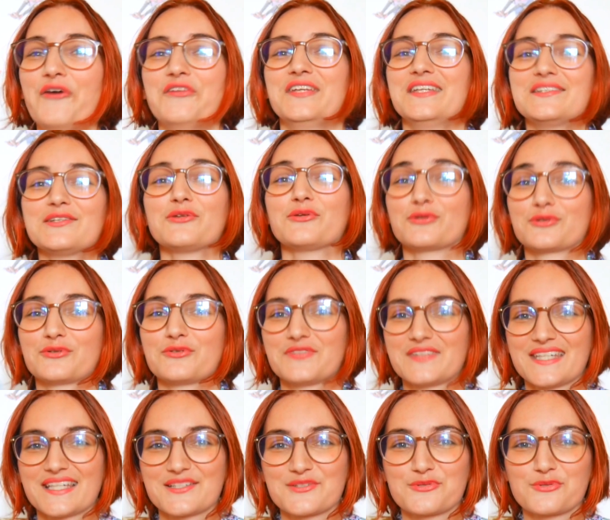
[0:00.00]
en étant dans le
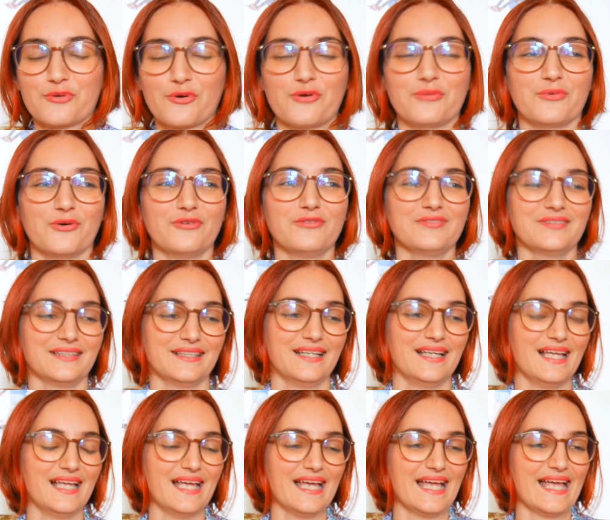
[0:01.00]
contexte du roman,
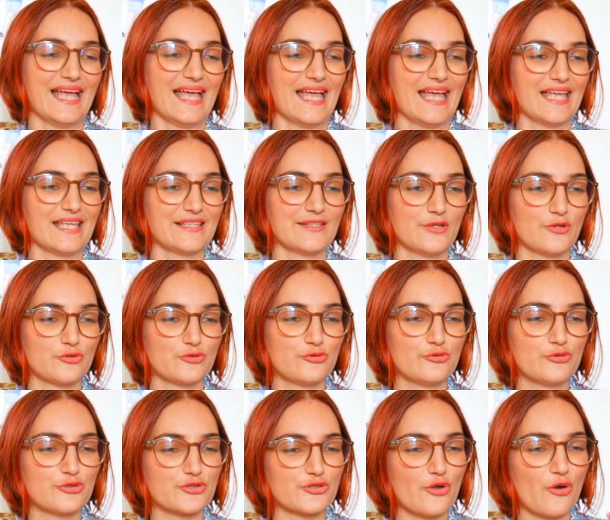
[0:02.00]

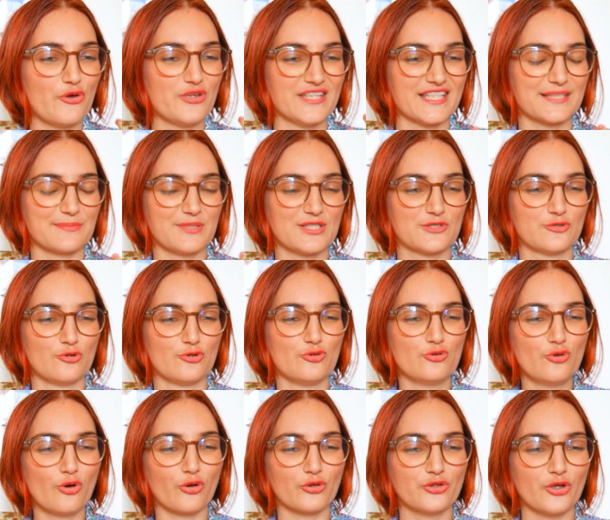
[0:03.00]
tu sens une espèce de
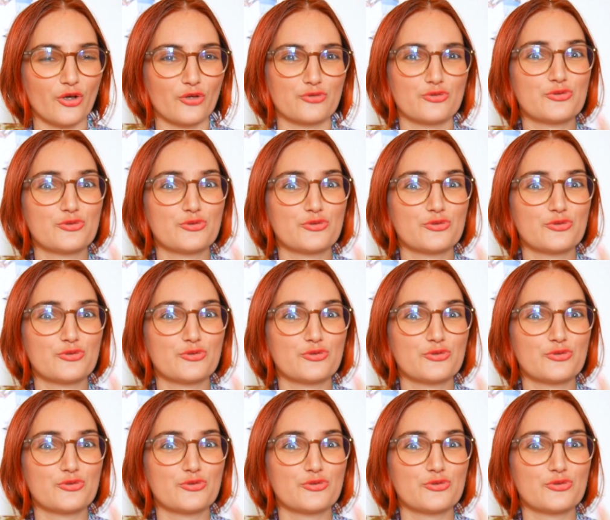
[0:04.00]
lourdeur,